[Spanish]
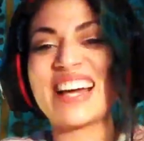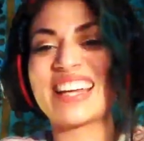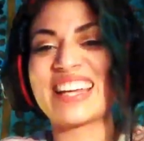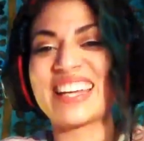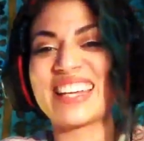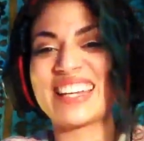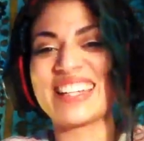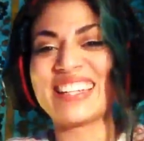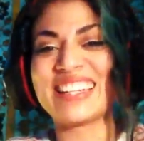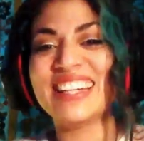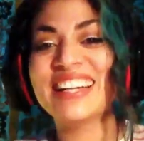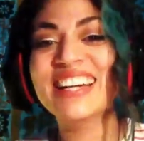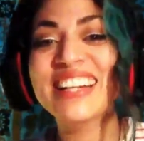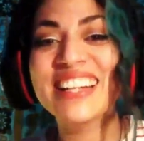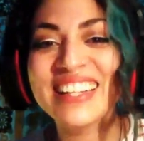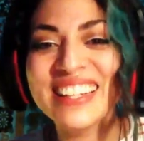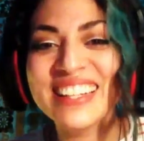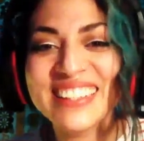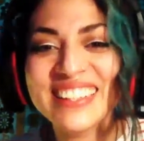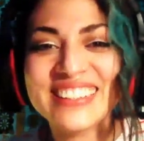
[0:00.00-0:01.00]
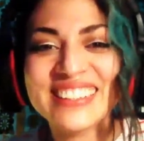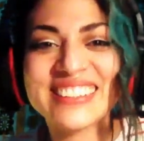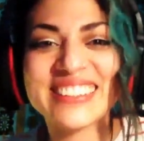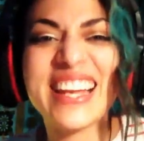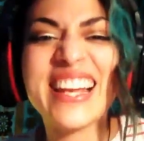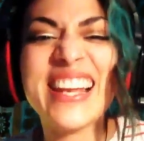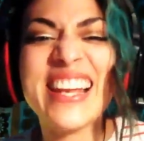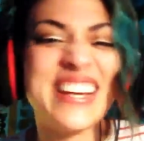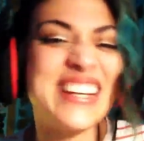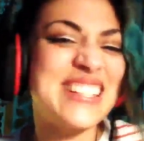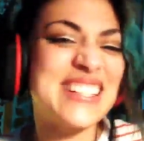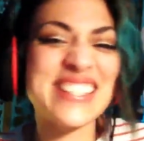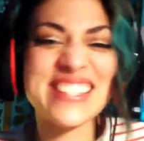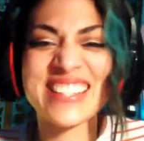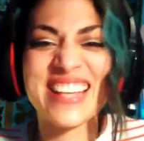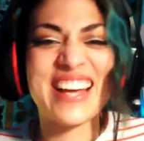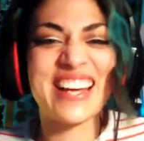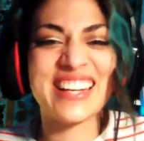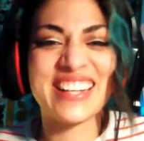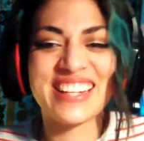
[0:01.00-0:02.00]
aquí, está en la
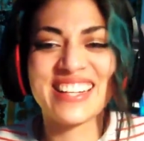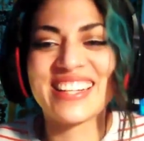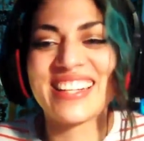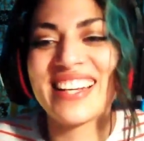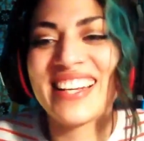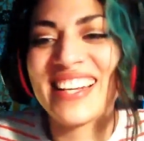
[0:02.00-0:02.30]
sangre,